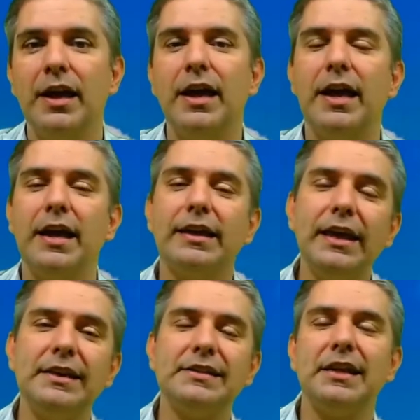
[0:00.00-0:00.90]
É,
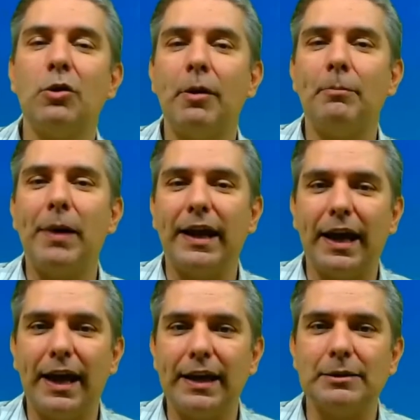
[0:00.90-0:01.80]
quem quiser dar uma
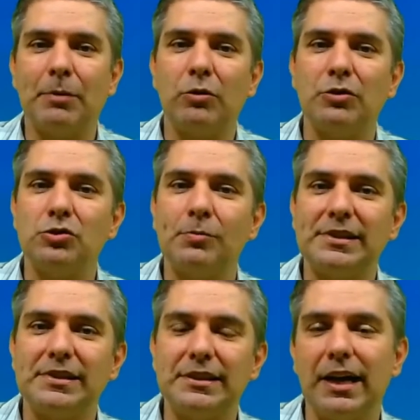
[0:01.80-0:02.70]
parada para conhecer
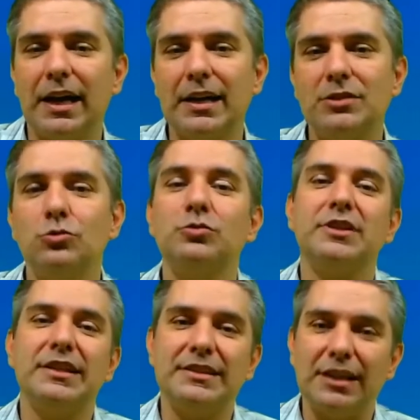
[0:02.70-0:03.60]
uma cidade ou
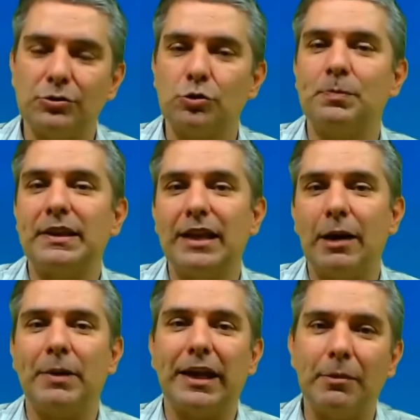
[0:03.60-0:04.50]
quiser se
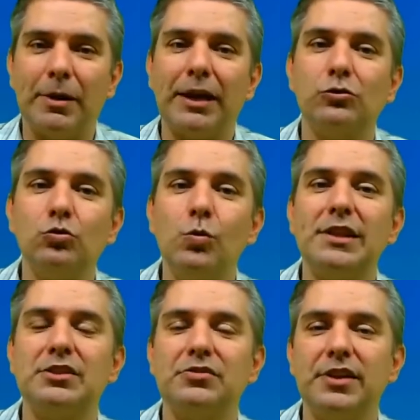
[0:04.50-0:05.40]
hospedar para quebrar em
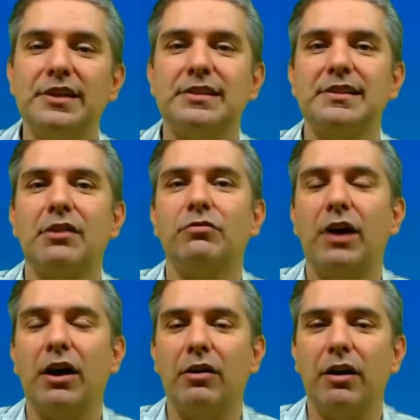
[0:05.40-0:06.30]
duas vezes a,
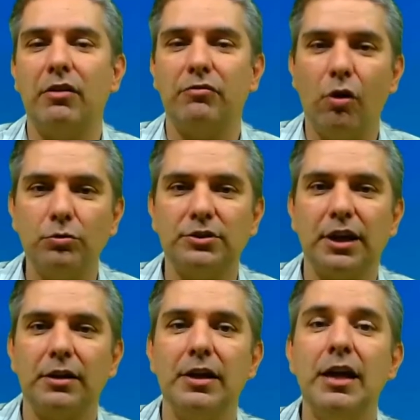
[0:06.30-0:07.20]
a, a
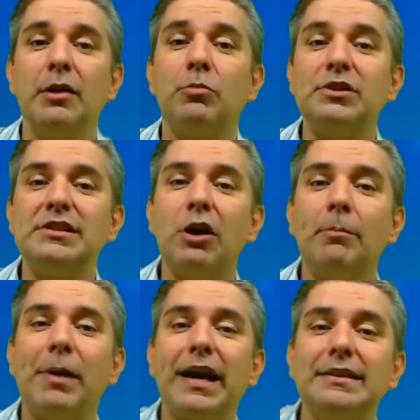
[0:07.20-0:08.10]
volta, pode-se dar
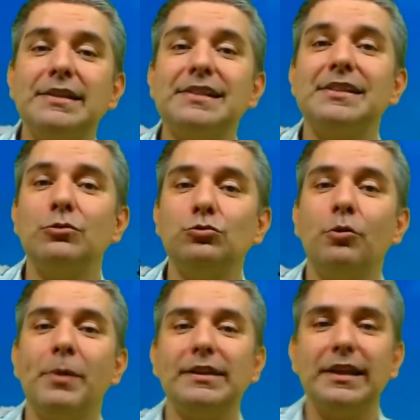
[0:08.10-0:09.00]
uma parada em São
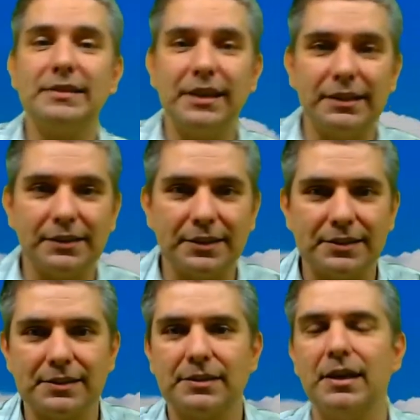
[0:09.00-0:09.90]
Tomé das
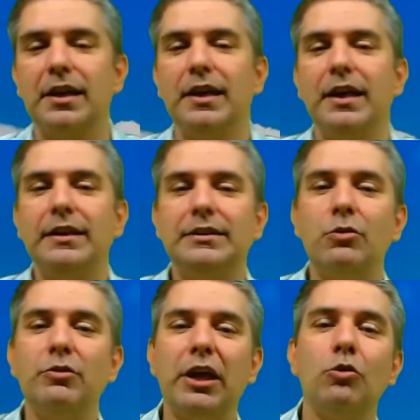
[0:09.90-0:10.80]
Letras.
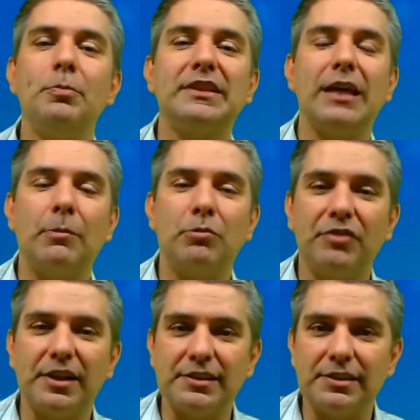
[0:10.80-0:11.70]
Então, quem optar por
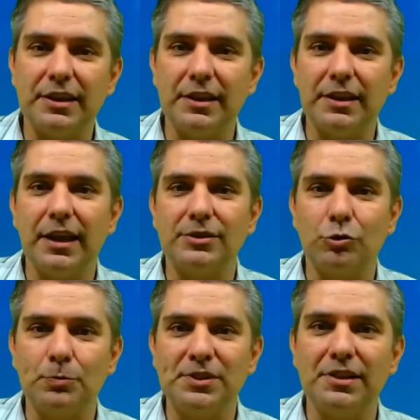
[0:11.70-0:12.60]
fazer
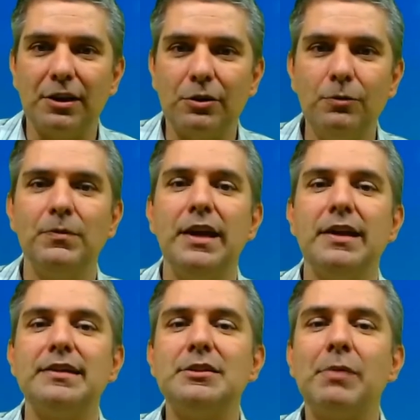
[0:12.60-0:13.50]
essa opção,
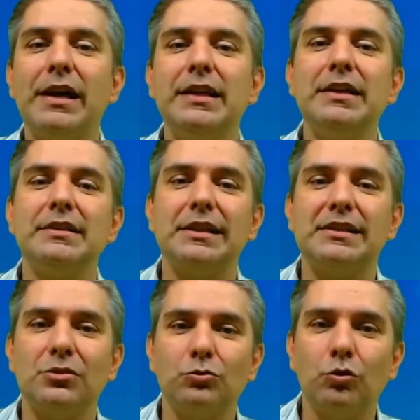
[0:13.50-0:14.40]
de Mariana a São